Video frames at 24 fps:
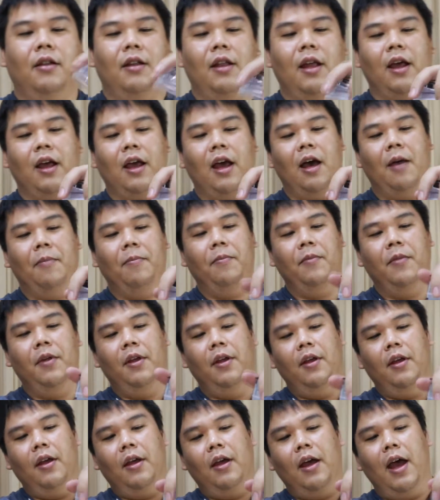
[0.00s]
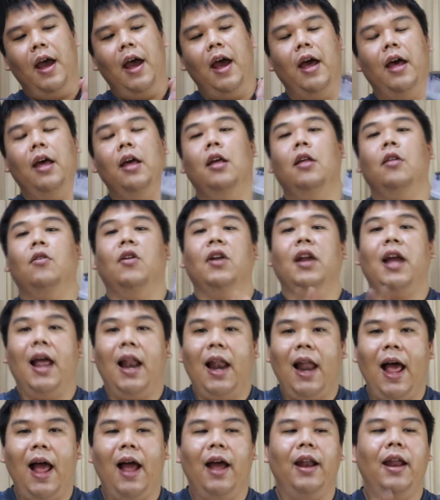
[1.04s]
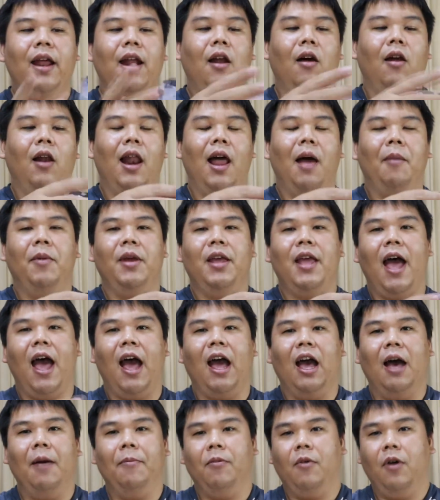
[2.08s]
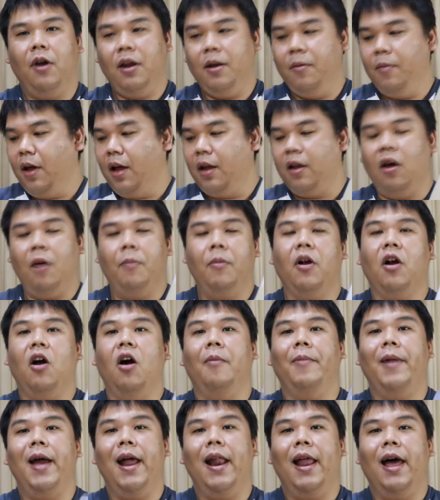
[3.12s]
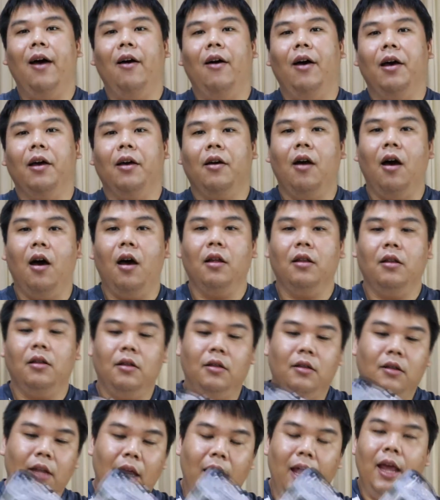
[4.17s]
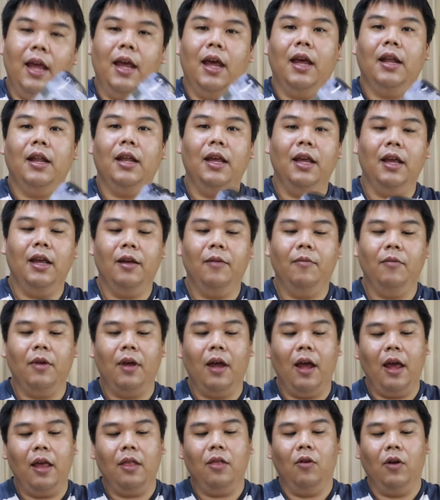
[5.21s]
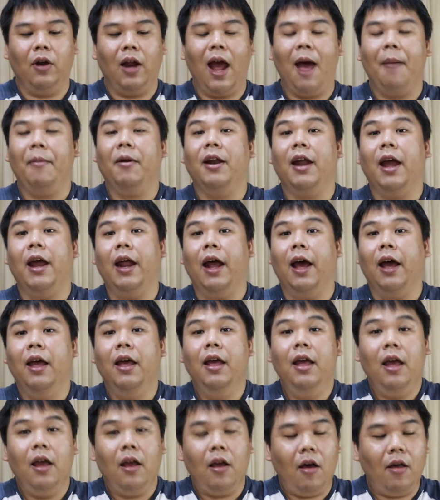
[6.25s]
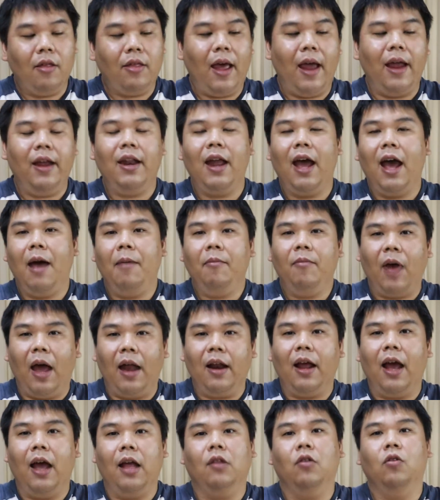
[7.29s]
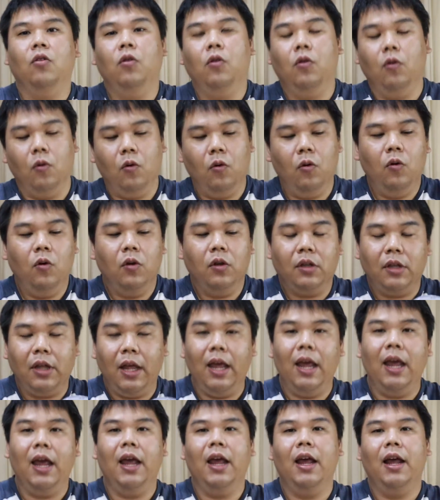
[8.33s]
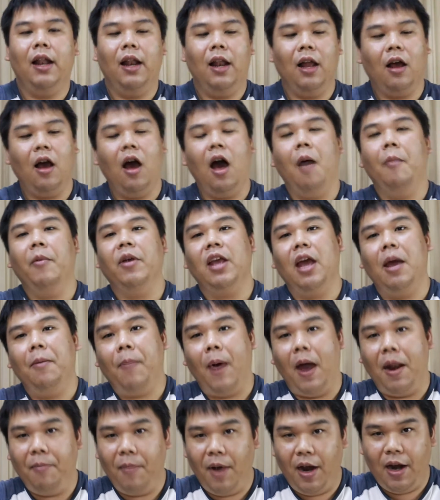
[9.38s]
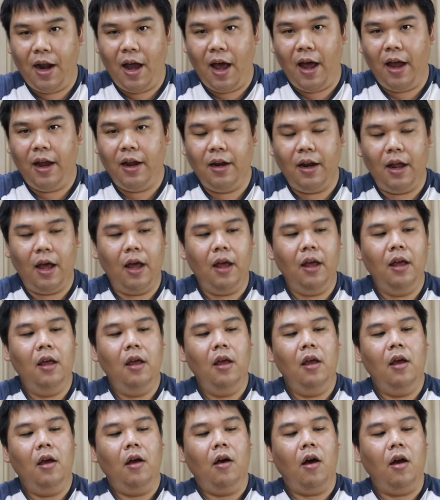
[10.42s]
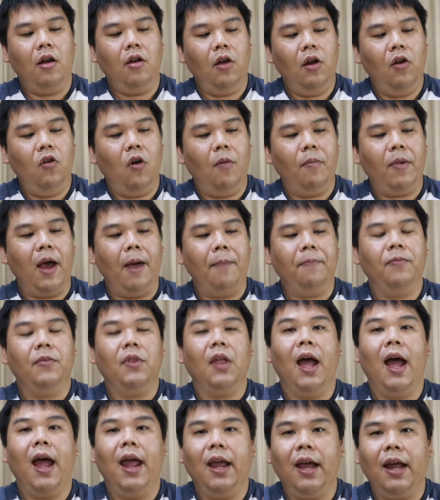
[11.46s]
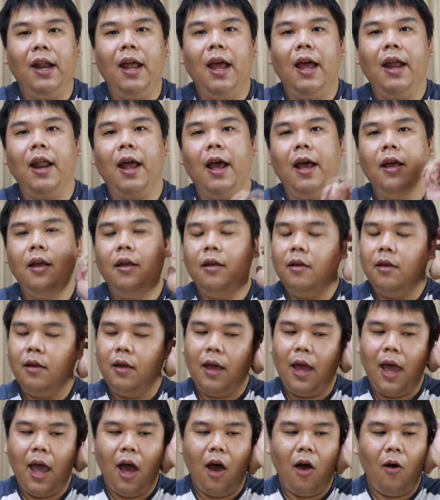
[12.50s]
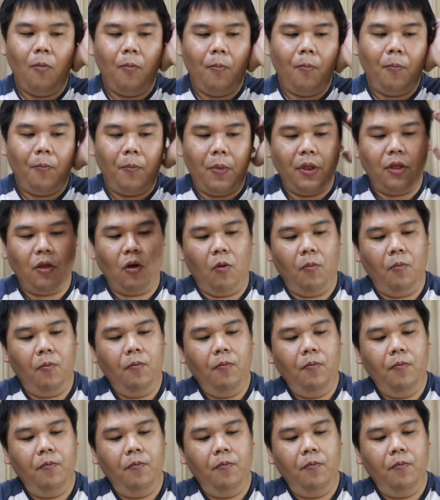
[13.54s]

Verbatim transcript: นะครับอ่ะส่วนการล้างก็แน่นอนล้างไม่ยากครับ ก็ในเมื่อถอดประกอบได้แล้วอ่ะก็เททิ้งไอ้ส่วนคราบข้างในอ่ะก็ใส่น้ำขัดขาดตัวถูกเทแล้วก็เอามาใช้ปั่นใหม่ได้นะก็โดยรวมครับ ถ้าให้คะแนนนะ แก้วผสม